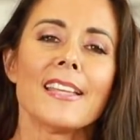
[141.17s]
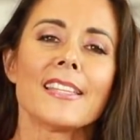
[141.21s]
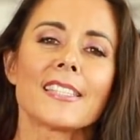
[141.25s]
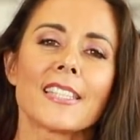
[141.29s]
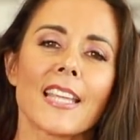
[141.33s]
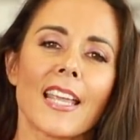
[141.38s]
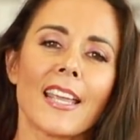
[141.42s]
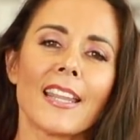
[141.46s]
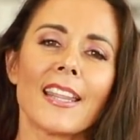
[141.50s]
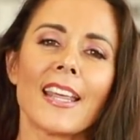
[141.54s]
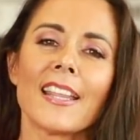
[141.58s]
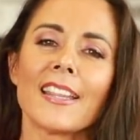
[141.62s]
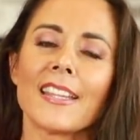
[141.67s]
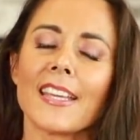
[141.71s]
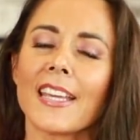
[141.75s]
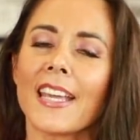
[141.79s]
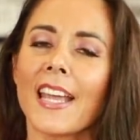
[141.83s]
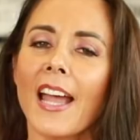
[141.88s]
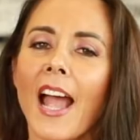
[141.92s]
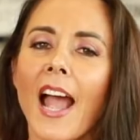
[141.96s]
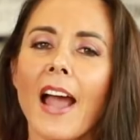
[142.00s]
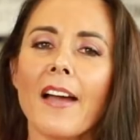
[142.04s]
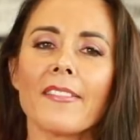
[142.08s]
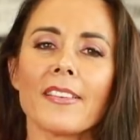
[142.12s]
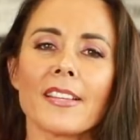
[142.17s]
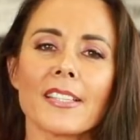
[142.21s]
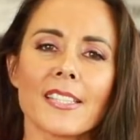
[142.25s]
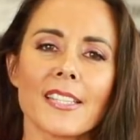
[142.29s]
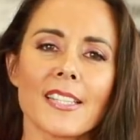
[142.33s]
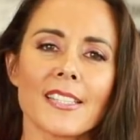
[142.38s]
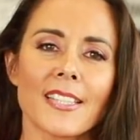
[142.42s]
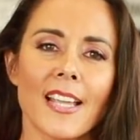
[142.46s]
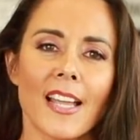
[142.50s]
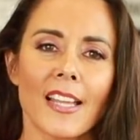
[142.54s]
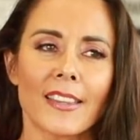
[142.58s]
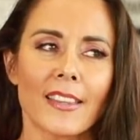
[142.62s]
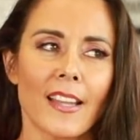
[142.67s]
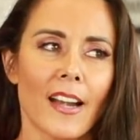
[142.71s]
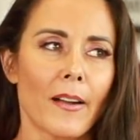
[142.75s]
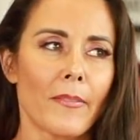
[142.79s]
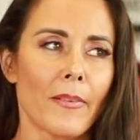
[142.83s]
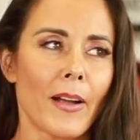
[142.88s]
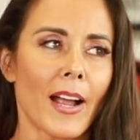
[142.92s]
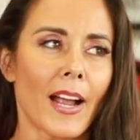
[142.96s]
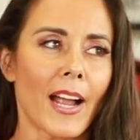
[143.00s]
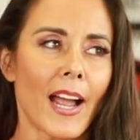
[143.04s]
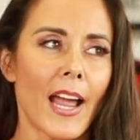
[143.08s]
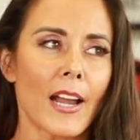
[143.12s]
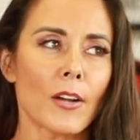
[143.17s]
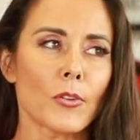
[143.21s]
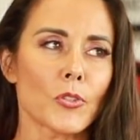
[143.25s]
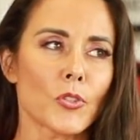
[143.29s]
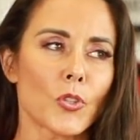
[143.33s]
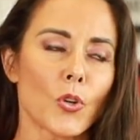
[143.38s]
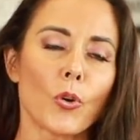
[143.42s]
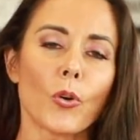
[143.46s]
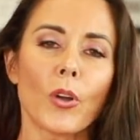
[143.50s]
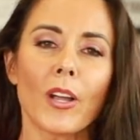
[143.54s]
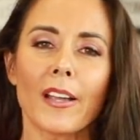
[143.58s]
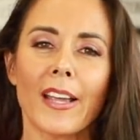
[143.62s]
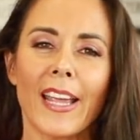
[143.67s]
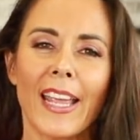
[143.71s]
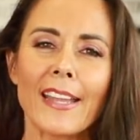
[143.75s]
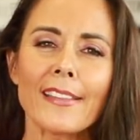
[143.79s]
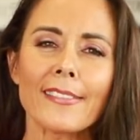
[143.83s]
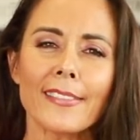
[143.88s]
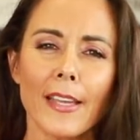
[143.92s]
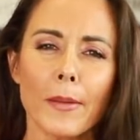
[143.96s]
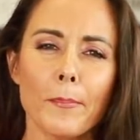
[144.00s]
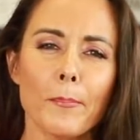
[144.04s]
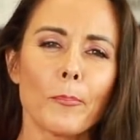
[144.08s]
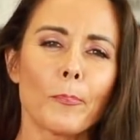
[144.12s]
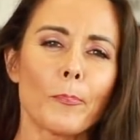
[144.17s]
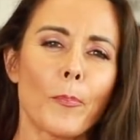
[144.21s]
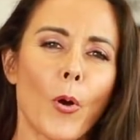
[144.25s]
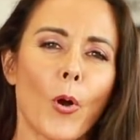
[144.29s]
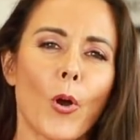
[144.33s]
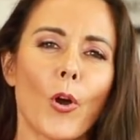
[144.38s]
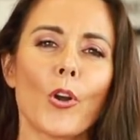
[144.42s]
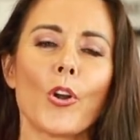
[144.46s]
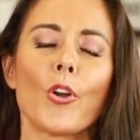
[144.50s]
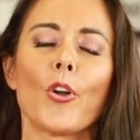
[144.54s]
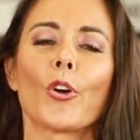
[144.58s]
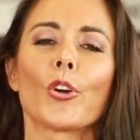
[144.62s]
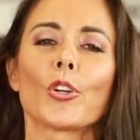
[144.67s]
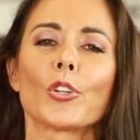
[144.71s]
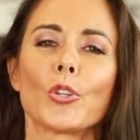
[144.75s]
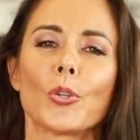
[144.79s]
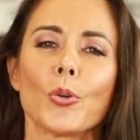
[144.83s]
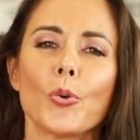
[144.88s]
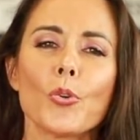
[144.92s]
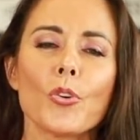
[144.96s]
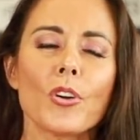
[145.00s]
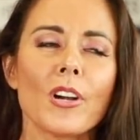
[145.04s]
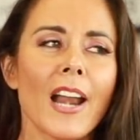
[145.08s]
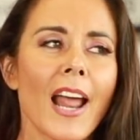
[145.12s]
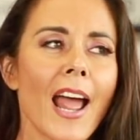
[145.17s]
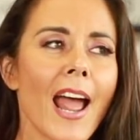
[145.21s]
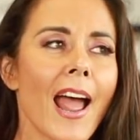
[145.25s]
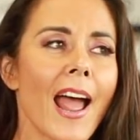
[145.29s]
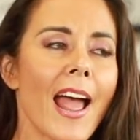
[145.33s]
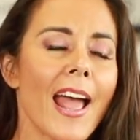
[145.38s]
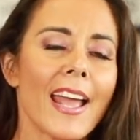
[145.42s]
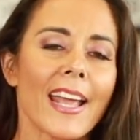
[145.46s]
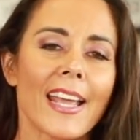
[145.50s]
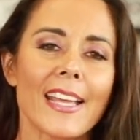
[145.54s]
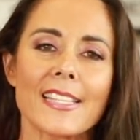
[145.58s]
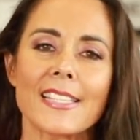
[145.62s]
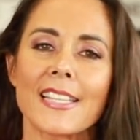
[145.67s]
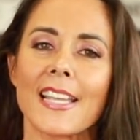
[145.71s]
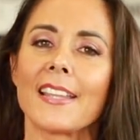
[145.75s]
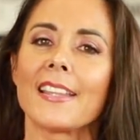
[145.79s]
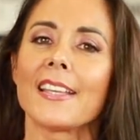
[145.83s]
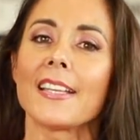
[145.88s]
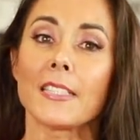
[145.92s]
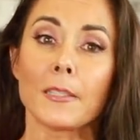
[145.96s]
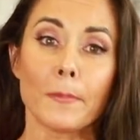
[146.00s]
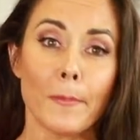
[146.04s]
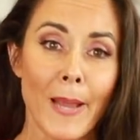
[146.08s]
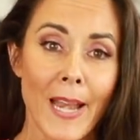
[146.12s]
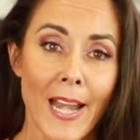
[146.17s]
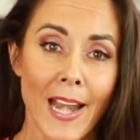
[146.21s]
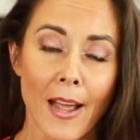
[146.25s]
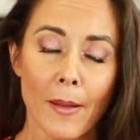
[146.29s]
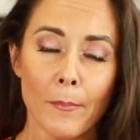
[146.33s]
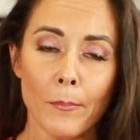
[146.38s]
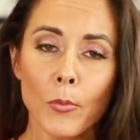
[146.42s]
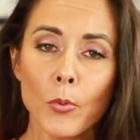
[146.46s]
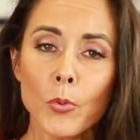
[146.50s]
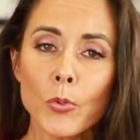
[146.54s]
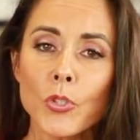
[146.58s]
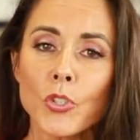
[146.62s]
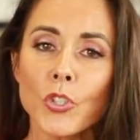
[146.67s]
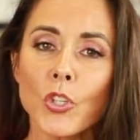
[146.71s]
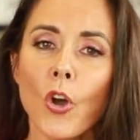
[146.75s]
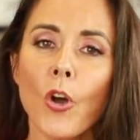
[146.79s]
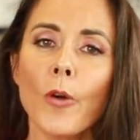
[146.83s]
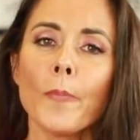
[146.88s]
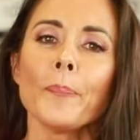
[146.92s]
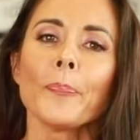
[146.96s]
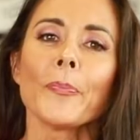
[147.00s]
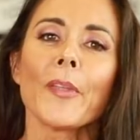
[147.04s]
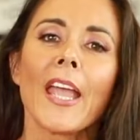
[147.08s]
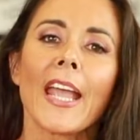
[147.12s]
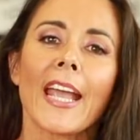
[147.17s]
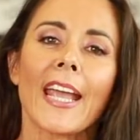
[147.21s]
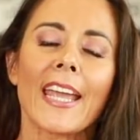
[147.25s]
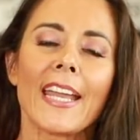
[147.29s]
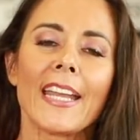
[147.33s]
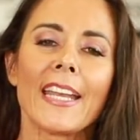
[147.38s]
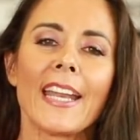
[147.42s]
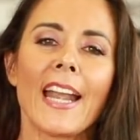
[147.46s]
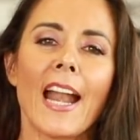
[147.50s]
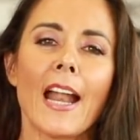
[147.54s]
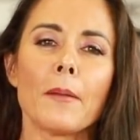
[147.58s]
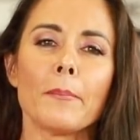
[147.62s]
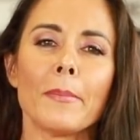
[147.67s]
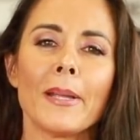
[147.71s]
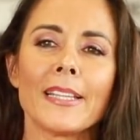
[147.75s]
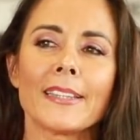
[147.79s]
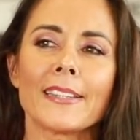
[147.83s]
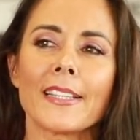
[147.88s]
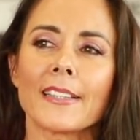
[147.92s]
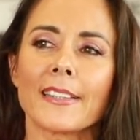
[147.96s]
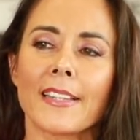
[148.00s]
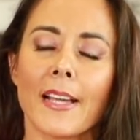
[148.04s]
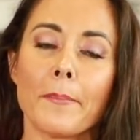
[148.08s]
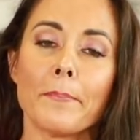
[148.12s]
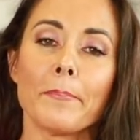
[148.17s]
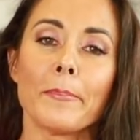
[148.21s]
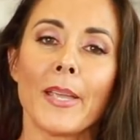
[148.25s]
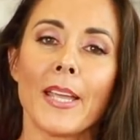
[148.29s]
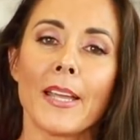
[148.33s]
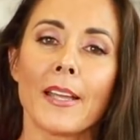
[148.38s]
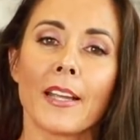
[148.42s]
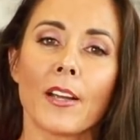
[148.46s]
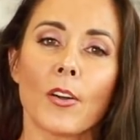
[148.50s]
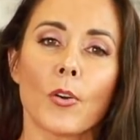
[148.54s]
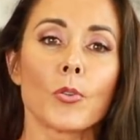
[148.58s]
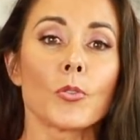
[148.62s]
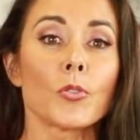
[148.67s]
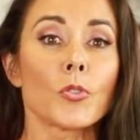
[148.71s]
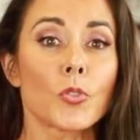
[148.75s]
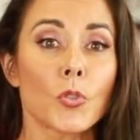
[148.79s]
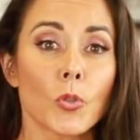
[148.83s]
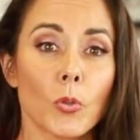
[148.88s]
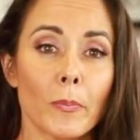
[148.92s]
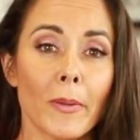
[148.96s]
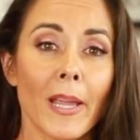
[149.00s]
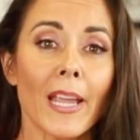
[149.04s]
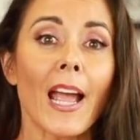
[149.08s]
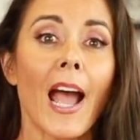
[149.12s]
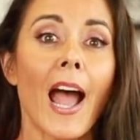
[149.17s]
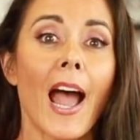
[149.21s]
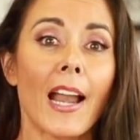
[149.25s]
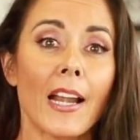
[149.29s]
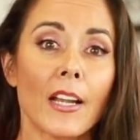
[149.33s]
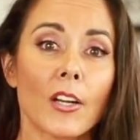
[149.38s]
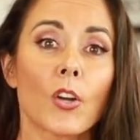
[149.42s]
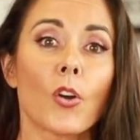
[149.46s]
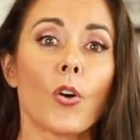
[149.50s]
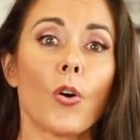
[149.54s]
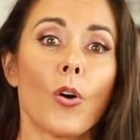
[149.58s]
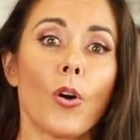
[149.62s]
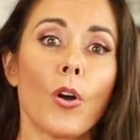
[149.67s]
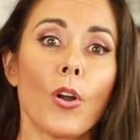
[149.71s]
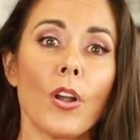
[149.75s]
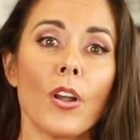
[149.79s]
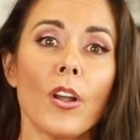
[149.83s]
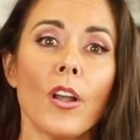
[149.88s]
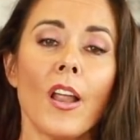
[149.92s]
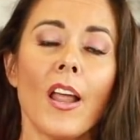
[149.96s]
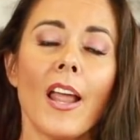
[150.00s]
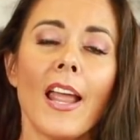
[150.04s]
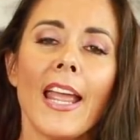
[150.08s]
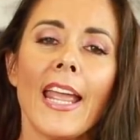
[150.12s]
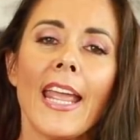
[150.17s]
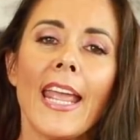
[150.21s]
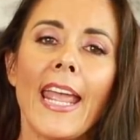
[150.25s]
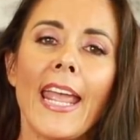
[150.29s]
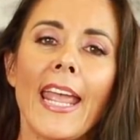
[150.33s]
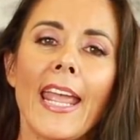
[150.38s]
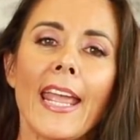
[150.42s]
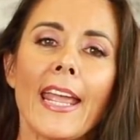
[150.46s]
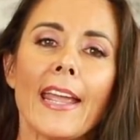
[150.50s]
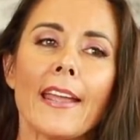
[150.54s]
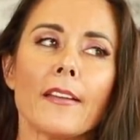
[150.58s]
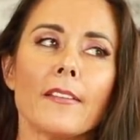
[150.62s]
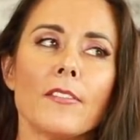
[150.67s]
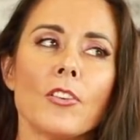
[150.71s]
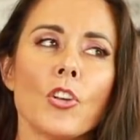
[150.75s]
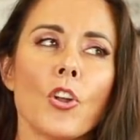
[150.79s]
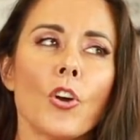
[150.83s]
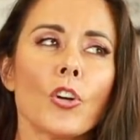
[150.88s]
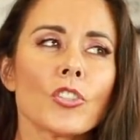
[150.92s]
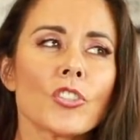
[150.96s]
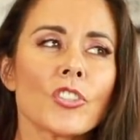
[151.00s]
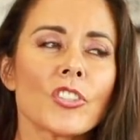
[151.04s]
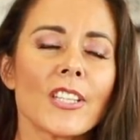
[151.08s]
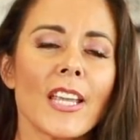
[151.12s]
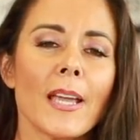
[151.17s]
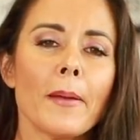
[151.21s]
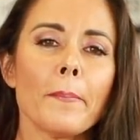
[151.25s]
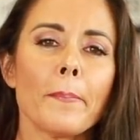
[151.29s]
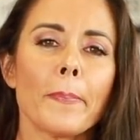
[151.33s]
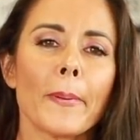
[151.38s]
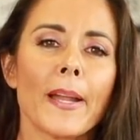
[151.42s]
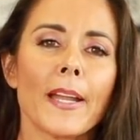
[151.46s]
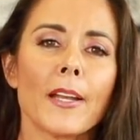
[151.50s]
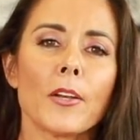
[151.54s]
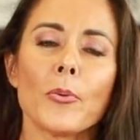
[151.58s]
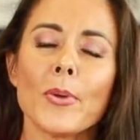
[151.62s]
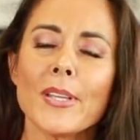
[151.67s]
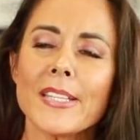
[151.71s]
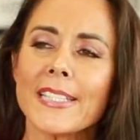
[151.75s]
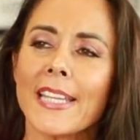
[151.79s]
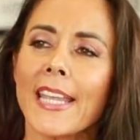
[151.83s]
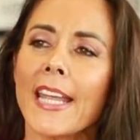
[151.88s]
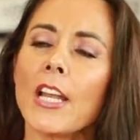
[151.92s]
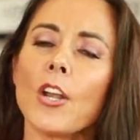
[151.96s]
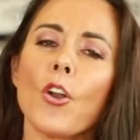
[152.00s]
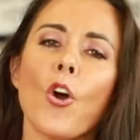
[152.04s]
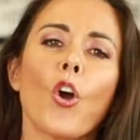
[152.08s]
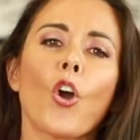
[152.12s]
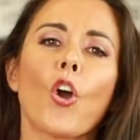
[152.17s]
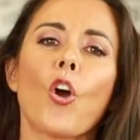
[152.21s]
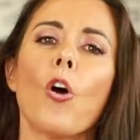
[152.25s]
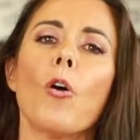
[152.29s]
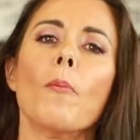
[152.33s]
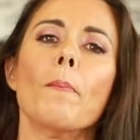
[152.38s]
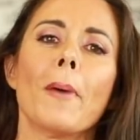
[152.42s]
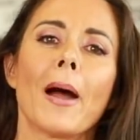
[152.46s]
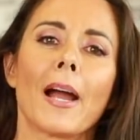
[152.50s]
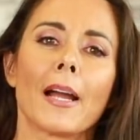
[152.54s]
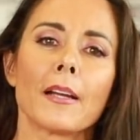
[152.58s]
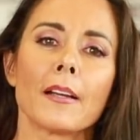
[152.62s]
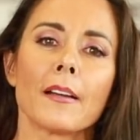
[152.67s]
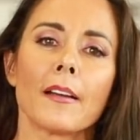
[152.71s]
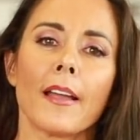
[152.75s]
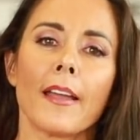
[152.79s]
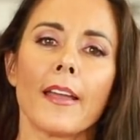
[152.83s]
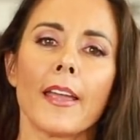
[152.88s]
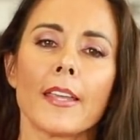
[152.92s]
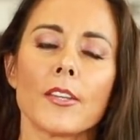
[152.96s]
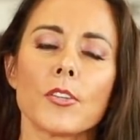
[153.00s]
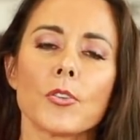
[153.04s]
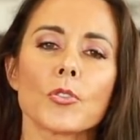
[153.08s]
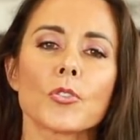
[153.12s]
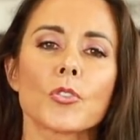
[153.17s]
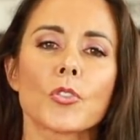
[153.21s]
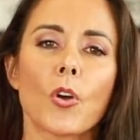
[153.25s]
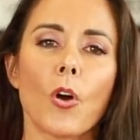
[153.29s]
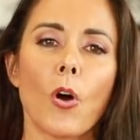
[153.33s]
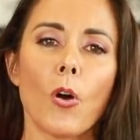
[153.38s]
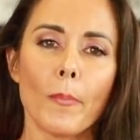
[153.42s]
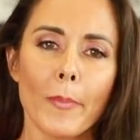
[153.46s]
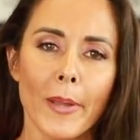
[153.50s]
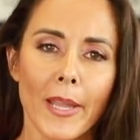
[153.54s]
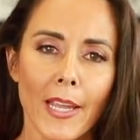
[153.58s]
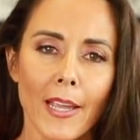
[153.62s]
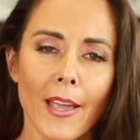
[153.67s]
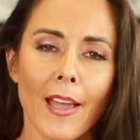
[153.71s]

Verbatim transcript: se dedican a veces a trabajar o son gente un poco nocturna, que se desvela mucho, generalmente también consumen alcohol. Eh, no siempre, no es que no coman, ellos comen,